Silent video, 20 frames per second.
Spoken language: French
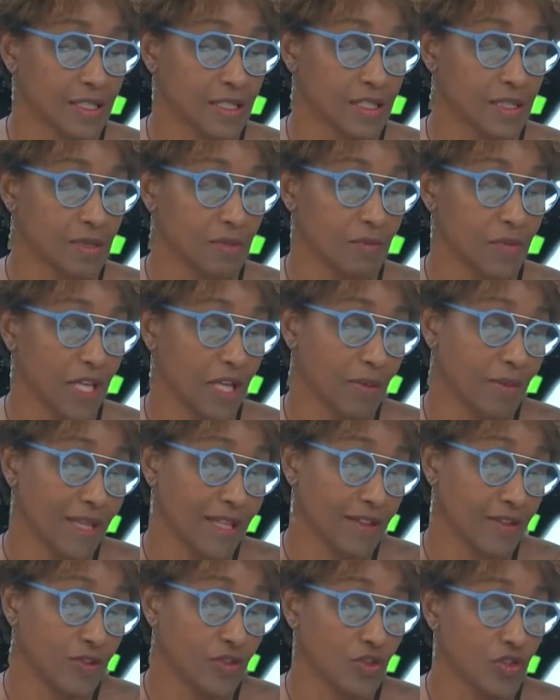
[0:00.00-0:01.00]
qui
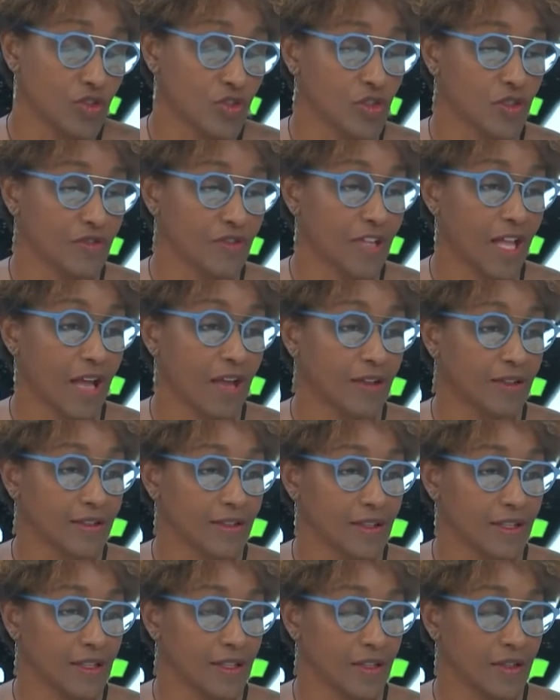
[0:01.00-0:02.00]
permettent de
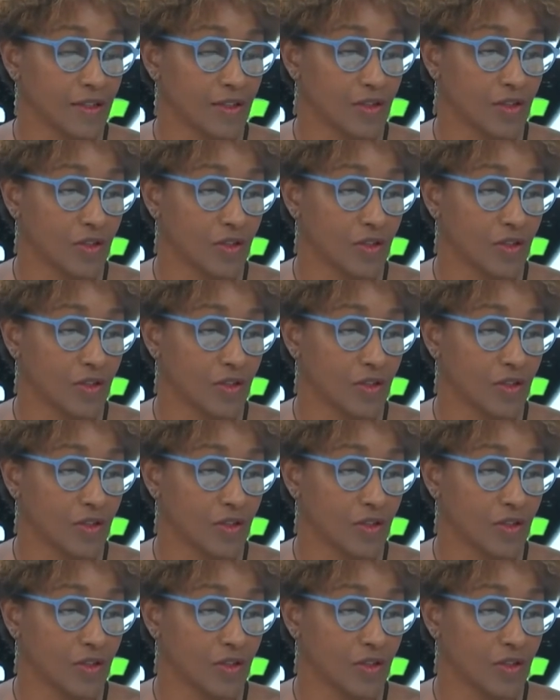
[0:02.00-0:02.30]
sauvegarder